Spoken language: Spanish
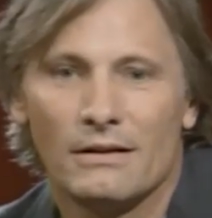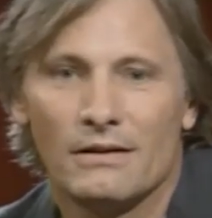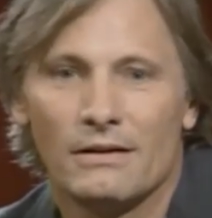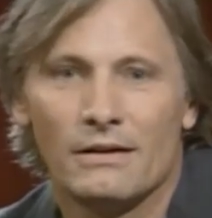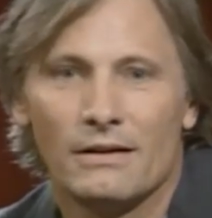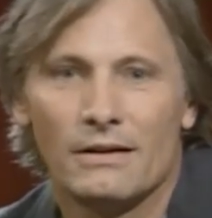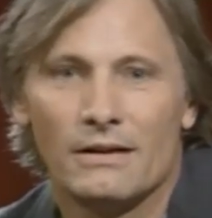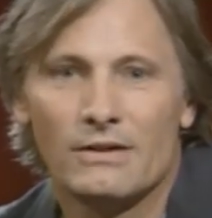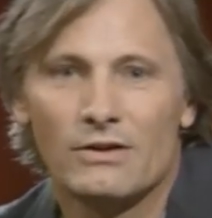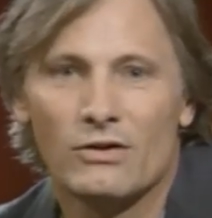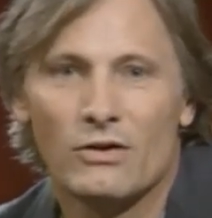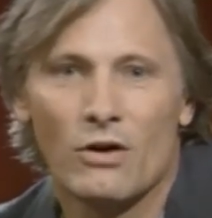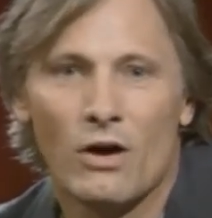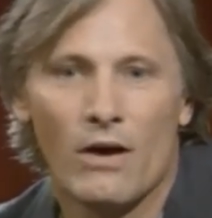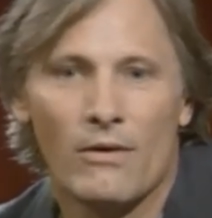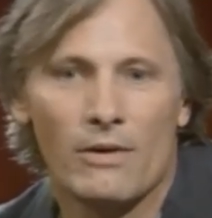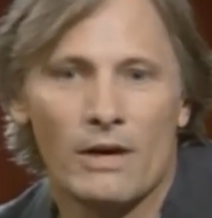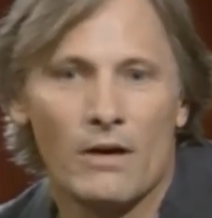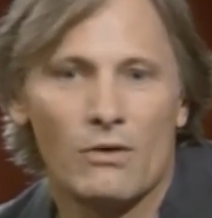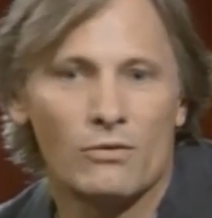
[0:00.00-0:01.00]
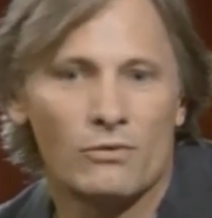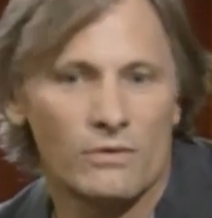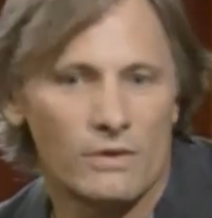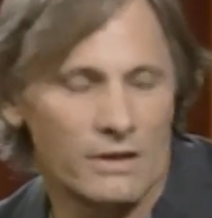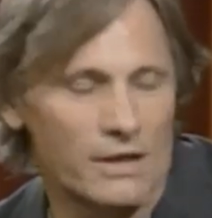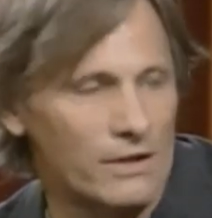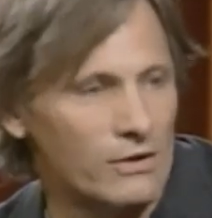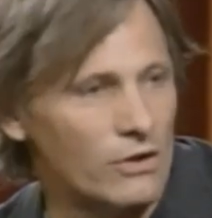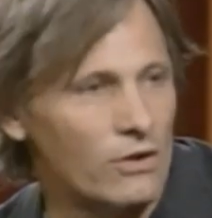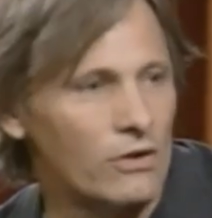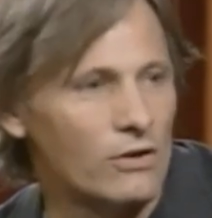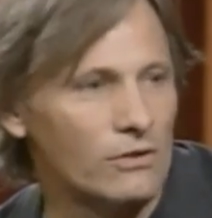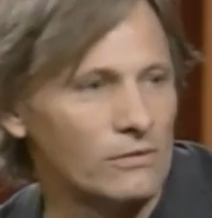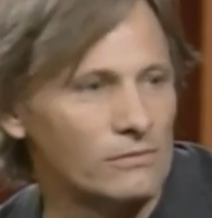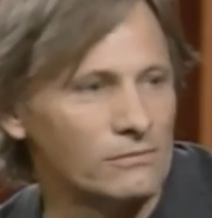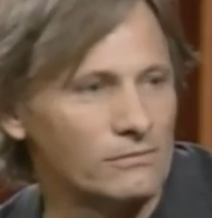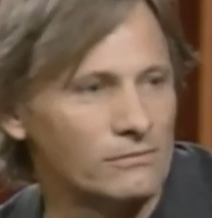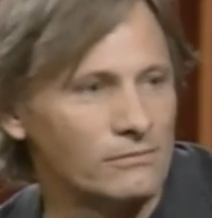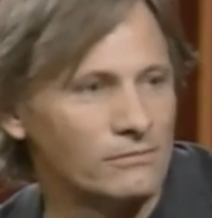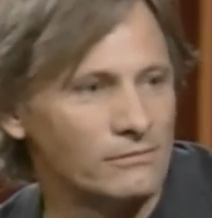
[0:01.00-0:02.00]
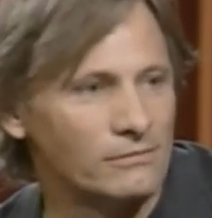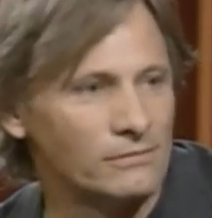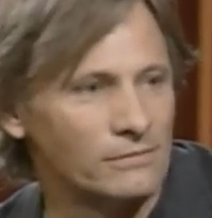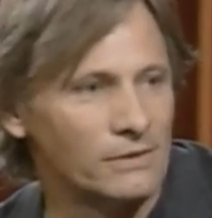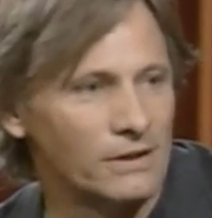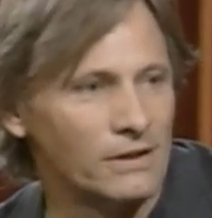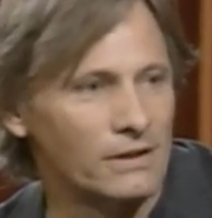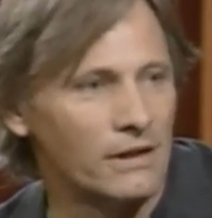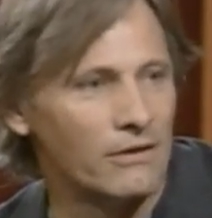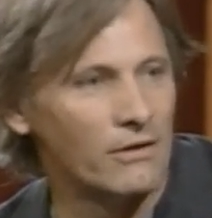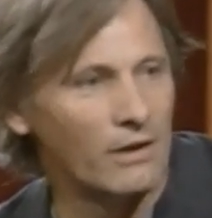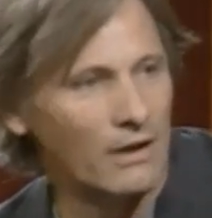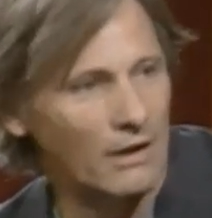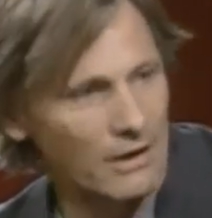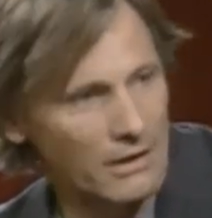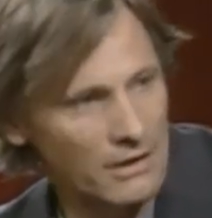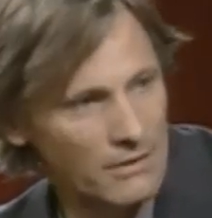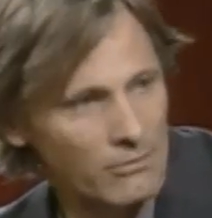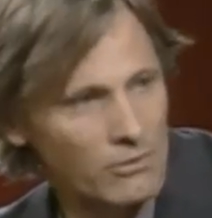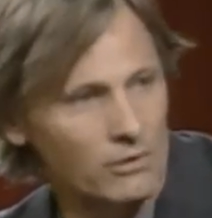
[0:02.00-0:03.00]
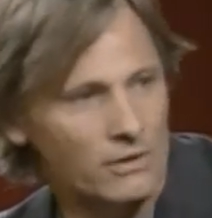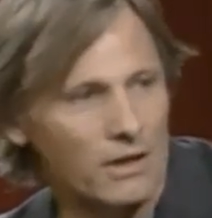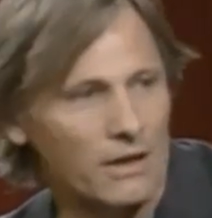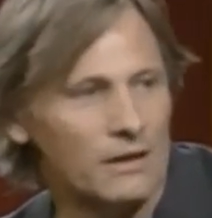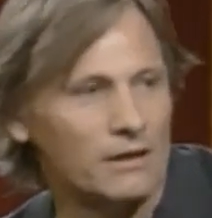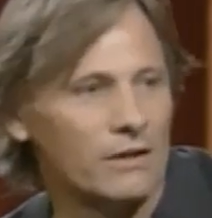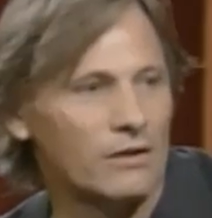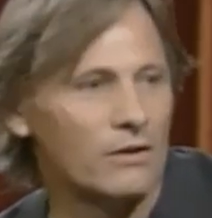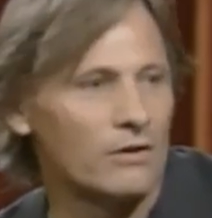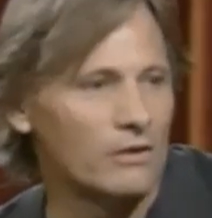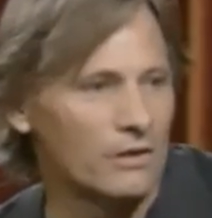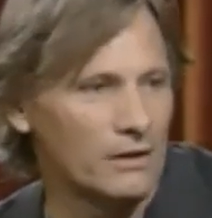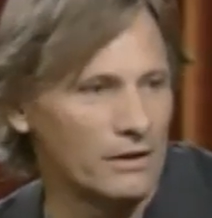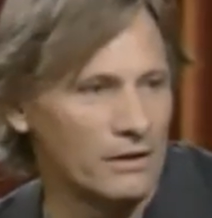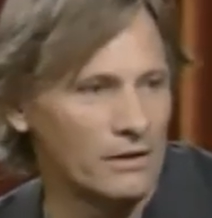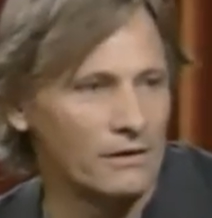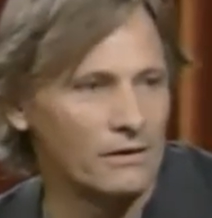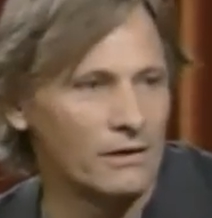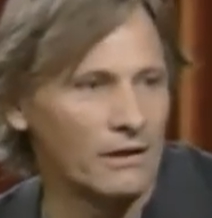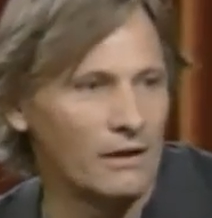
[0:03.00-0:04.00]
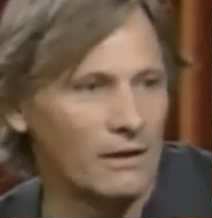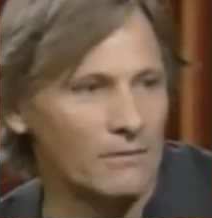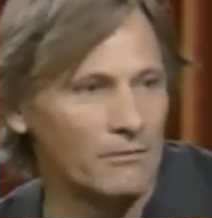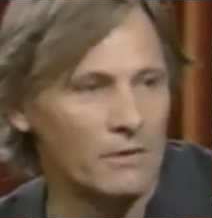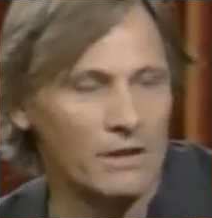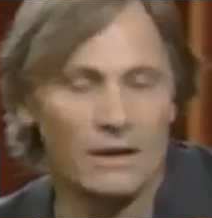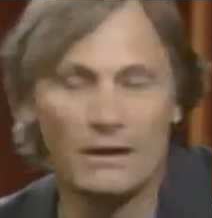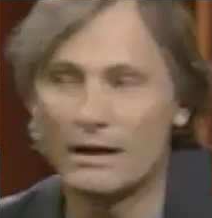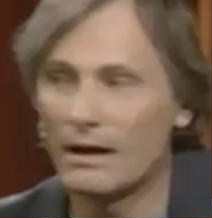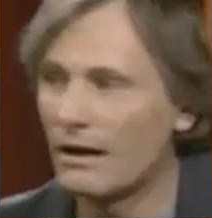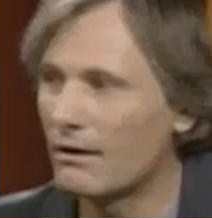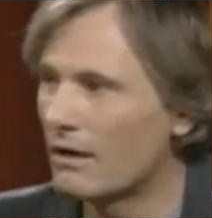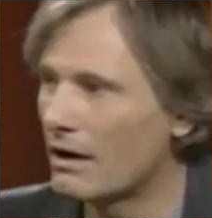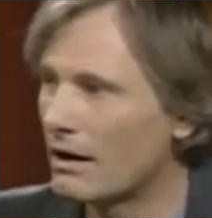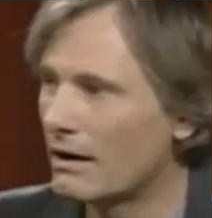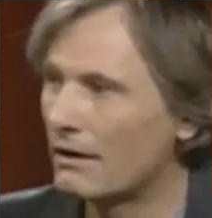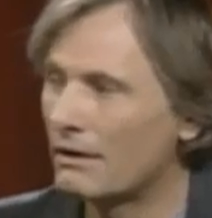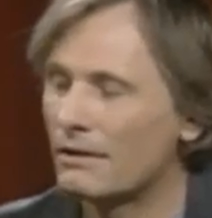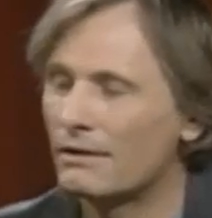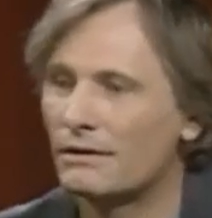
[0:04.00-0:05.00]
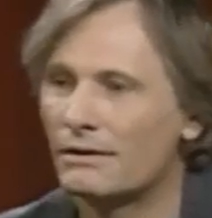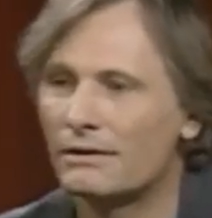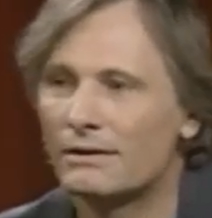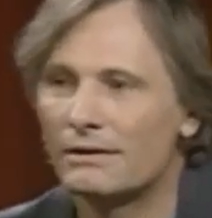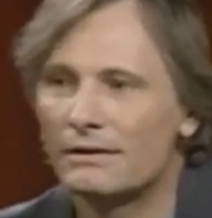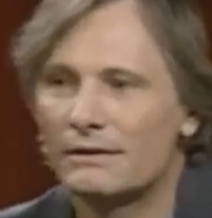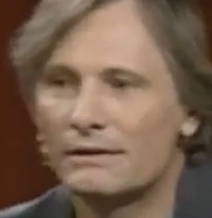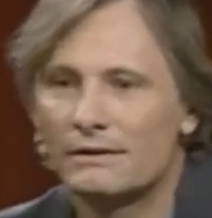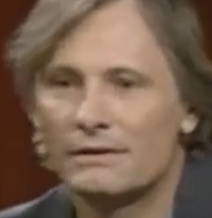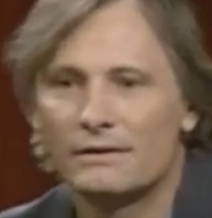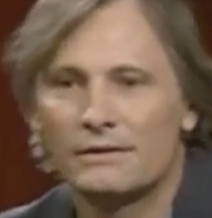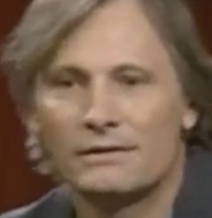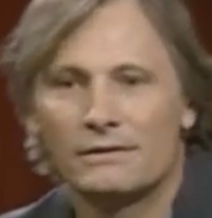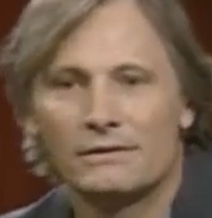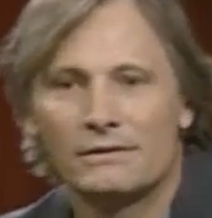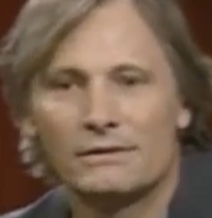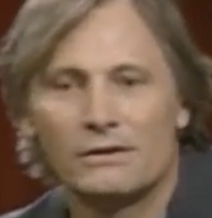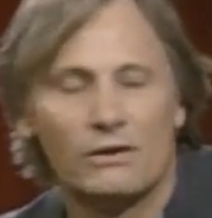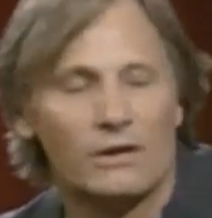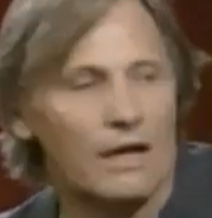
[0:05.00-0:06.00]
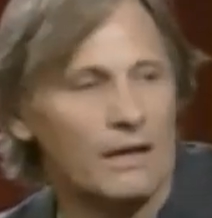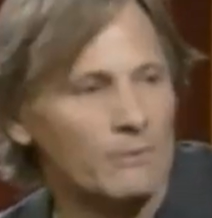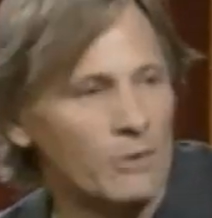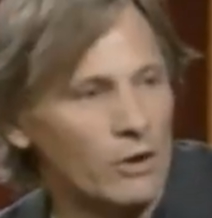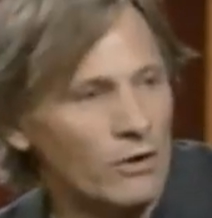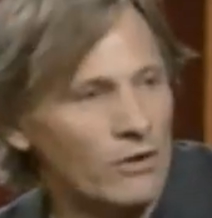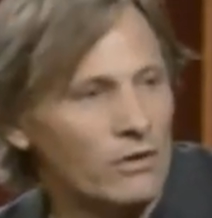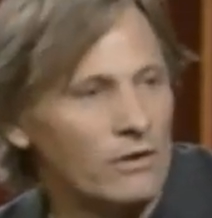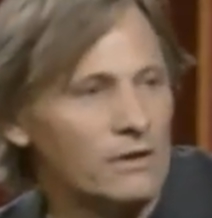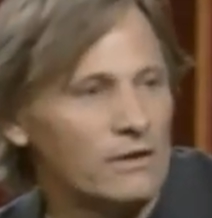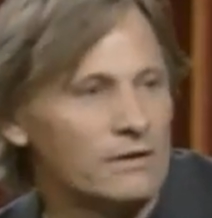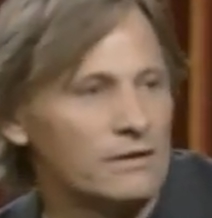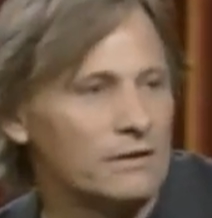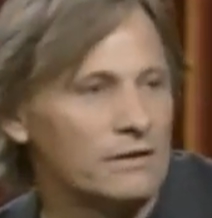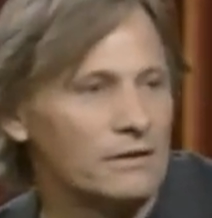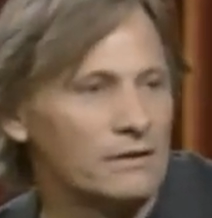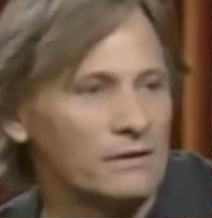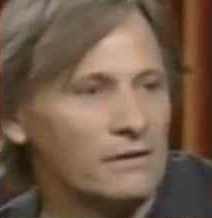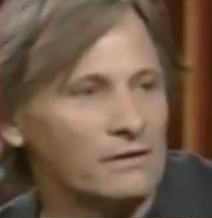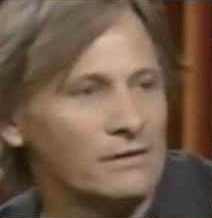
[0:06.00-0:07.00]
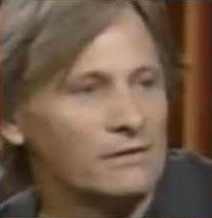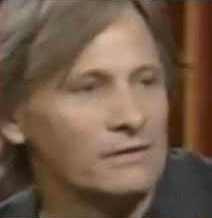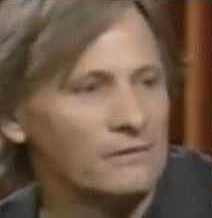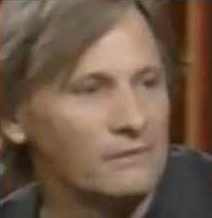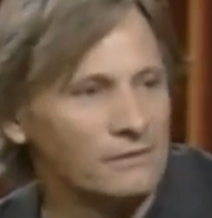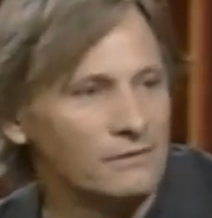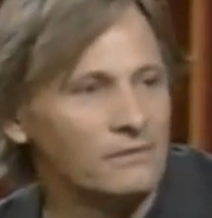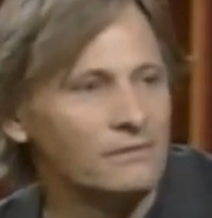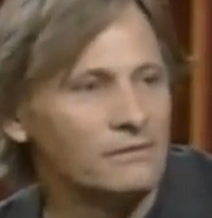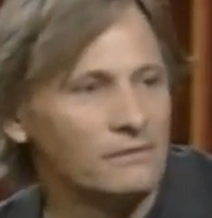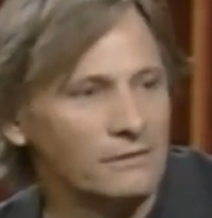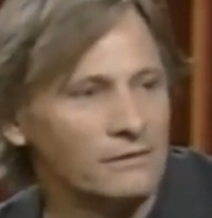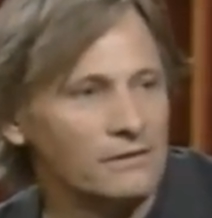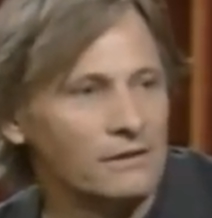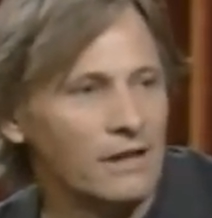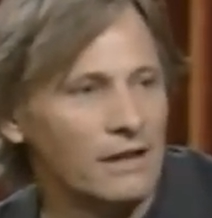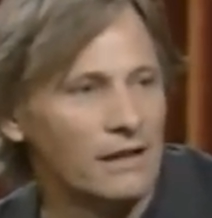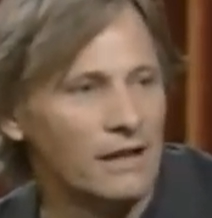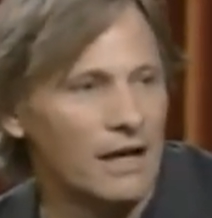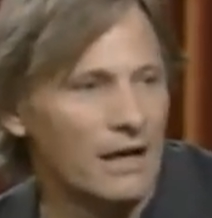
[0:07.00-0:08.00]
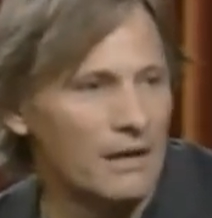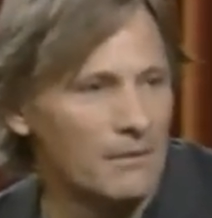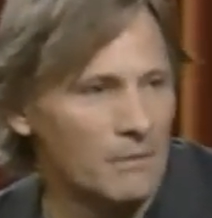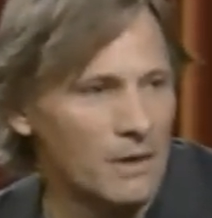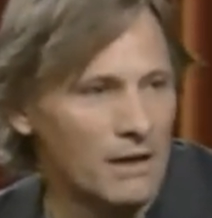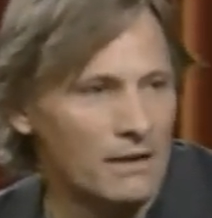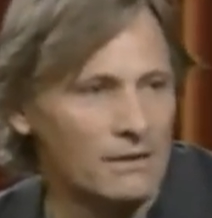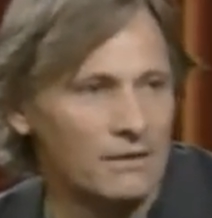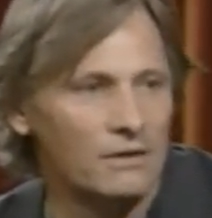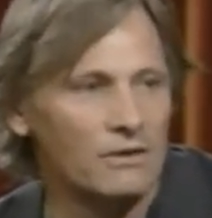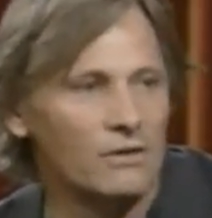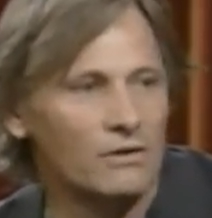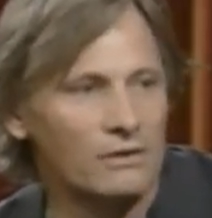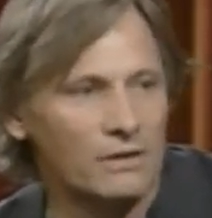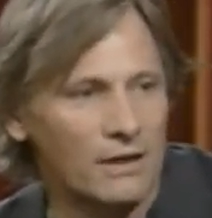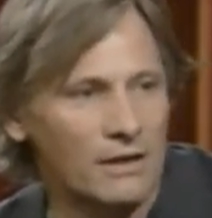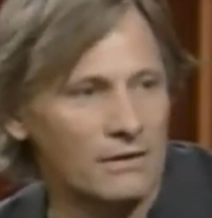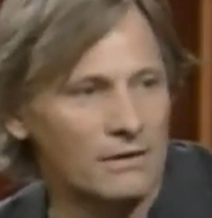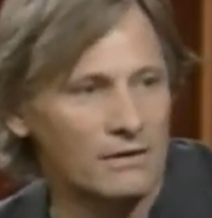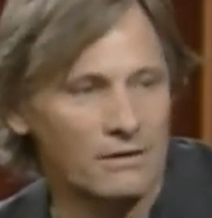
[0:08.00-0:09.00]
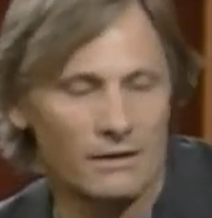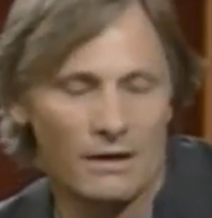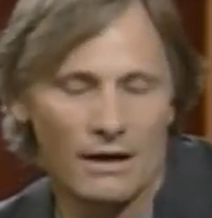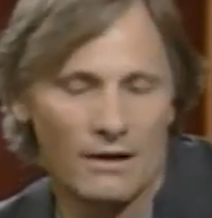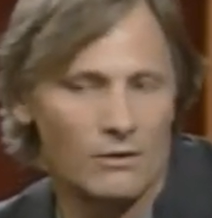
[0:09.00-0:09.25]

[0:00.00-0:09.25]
eh, solo había un señor que estaba en el equipo técnico, que vigilaba los camiones y las cámaras y cosas, era